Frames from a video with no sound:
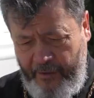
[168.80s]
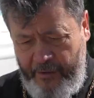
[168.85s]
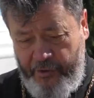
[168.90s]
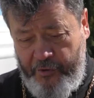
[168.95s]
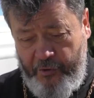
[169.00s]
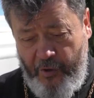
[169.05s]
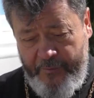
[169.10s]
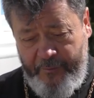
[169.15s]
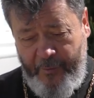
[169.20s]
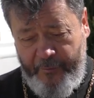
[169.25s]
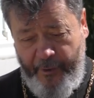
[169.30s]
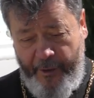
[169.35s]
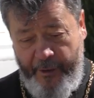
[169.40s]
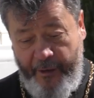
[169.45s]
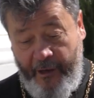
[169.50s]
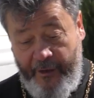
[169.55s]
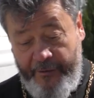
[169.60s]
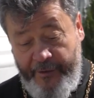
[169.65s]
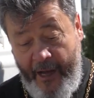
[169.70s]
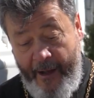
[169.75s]
Еще раз
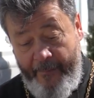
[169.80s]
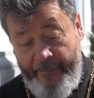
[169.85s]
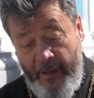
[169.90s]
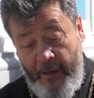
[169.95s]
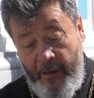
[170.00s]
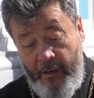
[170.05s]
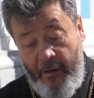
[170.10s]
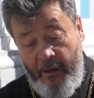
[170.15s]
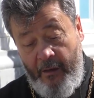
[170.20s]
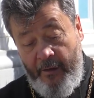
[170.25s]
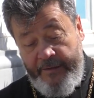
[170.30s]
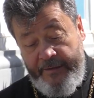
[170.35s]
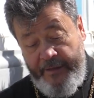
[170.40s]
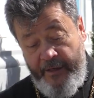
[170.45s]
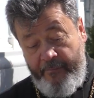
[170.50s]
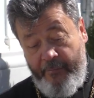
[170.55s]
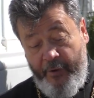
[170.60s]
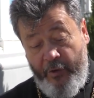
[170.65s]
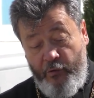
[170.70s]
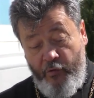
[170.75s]
повторяю, когда
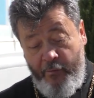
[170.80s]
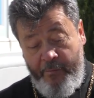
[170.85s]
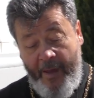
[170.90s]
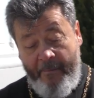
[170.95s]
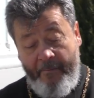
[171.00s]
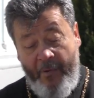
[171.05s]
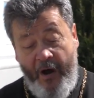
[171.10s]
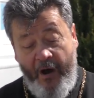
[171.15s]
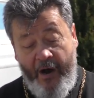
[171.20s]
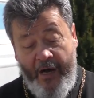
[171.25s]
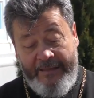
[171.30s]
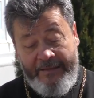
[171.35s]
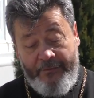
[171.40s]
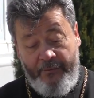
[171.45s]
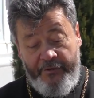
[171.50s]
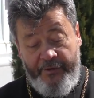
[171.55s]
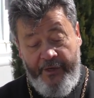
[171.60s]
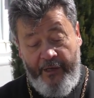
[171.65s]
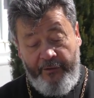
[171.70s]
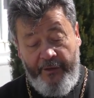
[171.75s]
сребролюбие,
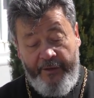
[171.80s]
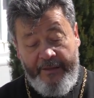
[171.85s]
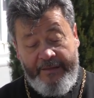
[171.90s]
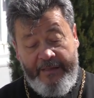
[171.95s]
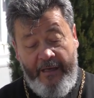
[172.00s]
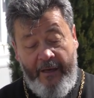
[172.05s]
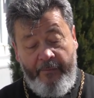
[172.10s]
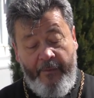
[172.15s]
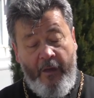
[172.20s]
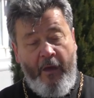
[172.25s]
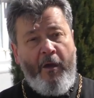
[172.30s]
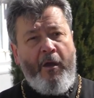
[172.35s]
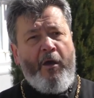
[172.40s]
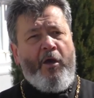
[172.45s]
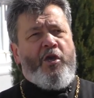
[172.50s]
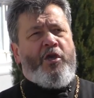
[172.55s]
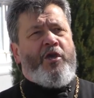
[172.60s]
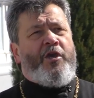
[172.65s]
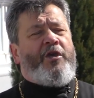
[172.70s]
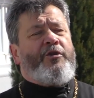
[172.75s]
богатство делается
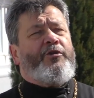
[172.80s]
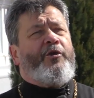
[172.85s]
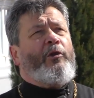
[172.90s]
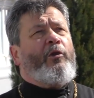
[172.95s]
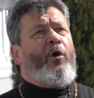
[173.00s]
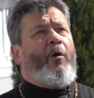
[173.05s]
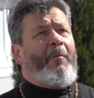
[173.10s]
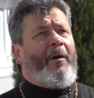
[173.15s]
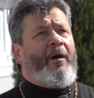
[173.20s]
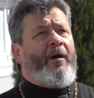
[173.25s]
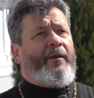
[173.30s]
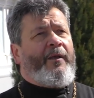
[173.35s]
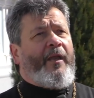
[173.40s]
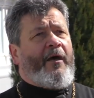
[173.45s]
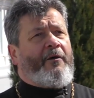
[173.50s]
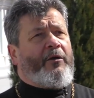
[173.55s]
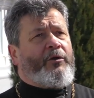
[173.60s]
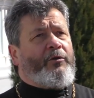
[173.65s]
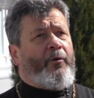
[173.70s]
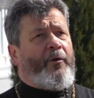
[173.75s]
идолом,
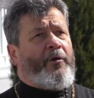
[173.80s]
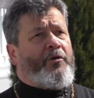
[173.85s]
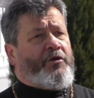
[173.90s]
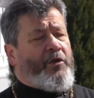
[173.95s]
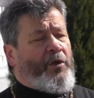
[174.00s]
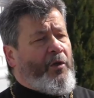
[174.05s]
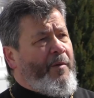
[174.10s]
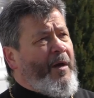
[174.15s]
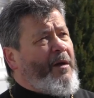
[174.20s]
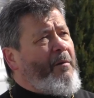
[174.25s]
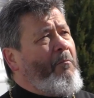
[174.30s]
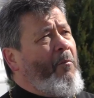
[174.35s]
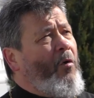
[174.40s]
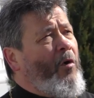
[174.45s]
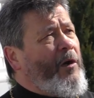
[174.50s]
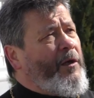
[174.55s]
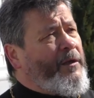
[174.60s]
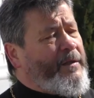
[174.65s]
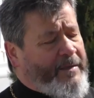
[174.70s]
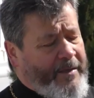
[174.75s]
на который человек
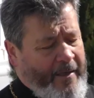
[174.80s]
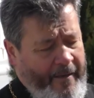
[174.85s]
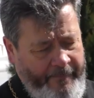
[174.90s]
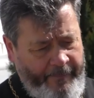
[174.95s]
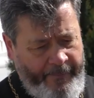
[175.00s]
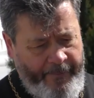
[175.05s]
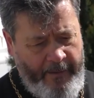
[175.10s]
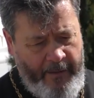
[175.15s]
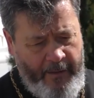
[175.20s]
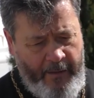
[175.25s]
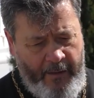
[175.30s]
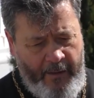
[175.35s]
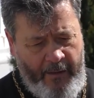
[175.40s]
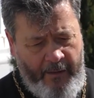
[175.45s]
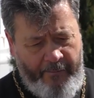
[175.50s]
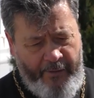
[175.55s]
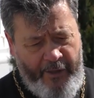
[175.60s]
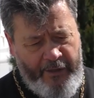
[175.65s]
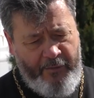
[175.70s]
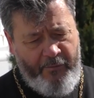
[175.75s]
молится.
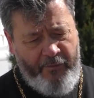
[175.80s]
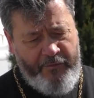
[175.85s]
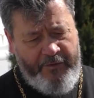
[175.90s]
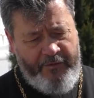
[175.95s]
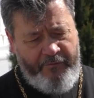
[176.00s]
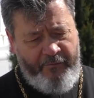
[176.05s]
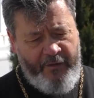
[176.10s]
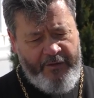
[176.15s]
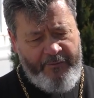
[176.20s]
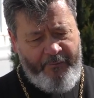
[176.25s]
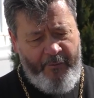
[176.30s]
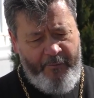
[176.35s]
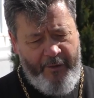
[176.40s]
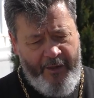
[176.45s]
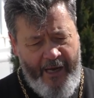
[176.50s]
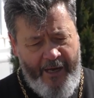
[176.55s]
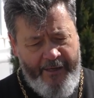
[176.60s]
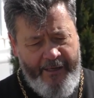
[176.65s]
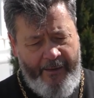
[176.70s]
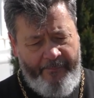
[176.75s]
Поэтому,
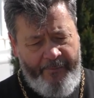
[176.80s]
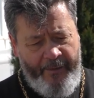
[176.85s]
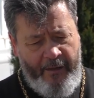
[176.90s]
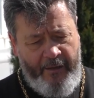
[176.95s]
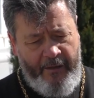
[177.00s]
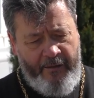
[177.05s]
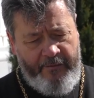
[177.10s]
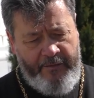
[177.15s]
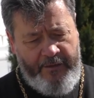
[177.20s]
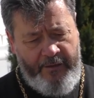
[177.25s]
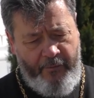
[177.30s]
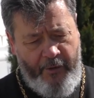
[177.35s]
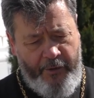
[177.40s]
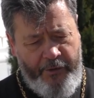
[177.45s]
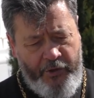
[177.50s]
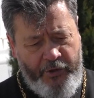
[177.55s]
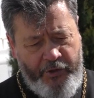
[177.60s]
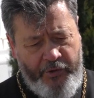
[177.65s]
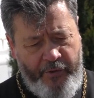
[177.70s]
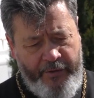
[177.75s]
вспоминая
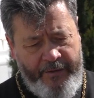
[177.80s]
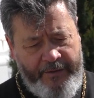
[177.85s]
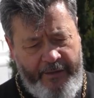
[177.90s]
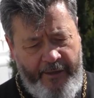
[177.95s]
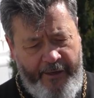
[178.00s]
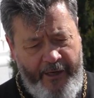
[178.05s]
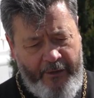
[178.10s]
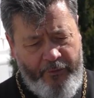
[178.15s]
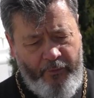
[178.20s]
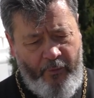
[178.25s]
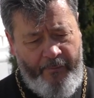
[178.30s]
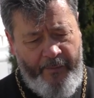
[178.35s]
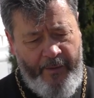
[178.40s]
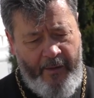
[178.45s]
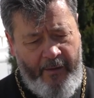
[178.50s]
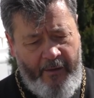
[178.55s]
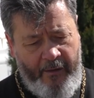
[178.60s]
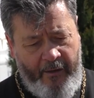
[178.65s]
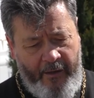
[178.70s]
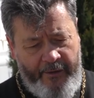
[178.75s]
сегодняшнюю среду,
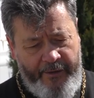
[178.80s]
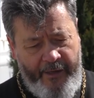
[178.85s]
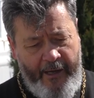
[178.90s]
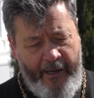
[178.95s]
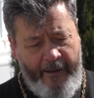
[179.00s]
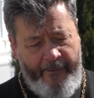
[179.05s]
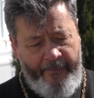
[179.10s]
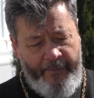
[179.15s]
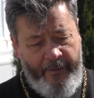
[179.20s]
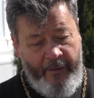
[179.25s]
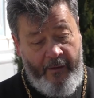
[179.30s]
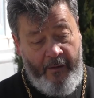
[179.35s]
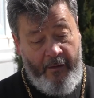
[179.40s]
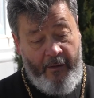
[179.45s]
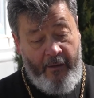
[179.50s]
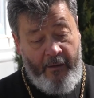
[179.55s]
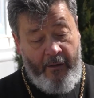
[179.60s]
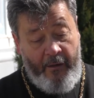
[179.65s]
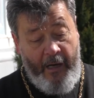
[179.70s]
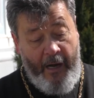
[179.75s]
когда
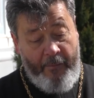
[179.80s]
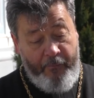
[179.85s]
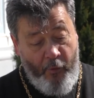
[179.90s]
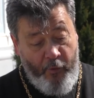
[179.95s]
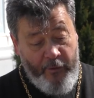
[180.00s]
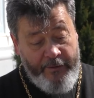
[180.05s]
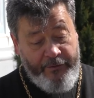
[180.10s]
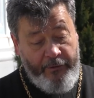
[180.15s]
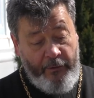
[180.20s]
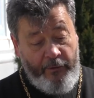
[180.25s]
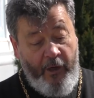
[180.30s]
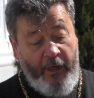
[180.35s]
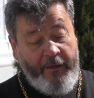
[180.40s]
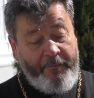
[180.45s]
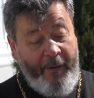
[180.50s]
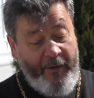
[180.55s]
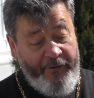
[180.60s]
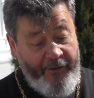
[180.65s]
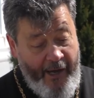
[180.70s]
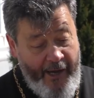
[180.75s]
апостол
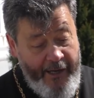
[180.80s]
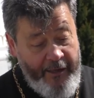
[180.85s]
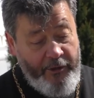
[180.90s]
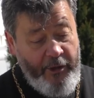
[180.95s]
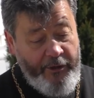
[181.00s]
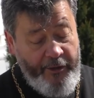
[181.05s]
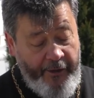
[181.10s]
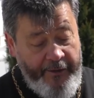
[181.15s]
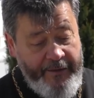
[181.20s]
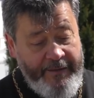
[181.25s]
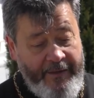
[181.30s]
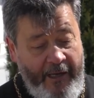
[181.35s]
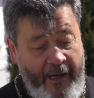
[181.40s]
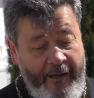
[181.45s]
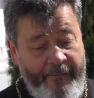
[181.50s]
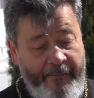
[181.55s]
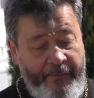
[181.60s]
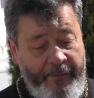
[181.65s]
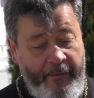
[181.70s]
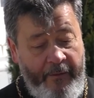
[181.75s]
отпадает от
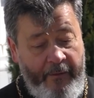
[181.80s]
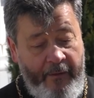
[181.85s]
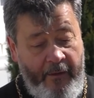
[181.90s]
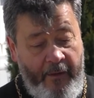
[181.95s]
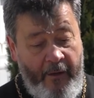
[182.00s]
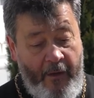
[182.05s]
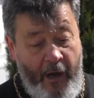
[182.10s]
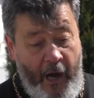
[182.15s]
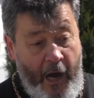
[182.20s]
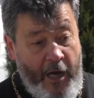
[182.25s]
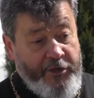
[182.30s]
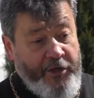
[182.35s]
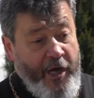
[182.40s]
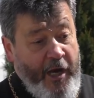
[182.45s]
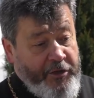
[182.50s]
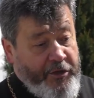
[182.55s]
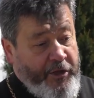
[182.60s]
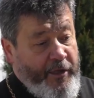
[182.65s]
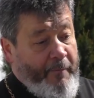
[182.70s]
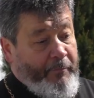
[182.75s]
Христа, а
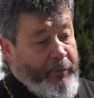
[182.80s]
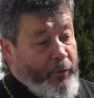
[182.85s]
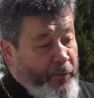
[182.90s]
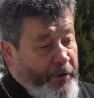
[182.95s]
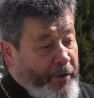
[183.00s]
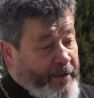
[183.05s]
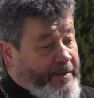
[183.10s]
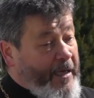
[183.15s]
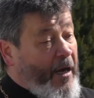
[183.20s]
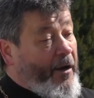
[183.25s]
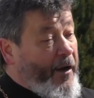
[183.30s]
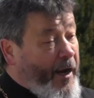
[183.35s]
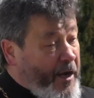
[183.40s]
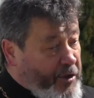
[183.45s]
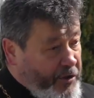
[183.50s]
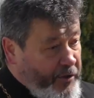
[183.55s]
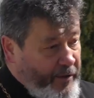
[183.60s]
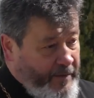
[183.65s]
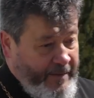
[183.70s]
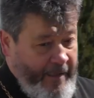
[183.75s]
женщина, блудница,
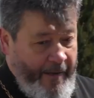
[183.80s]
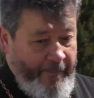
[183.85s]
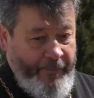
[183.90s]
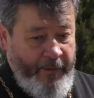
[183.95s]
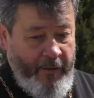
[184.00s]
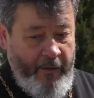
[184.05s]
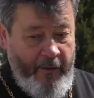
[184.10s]
грешница,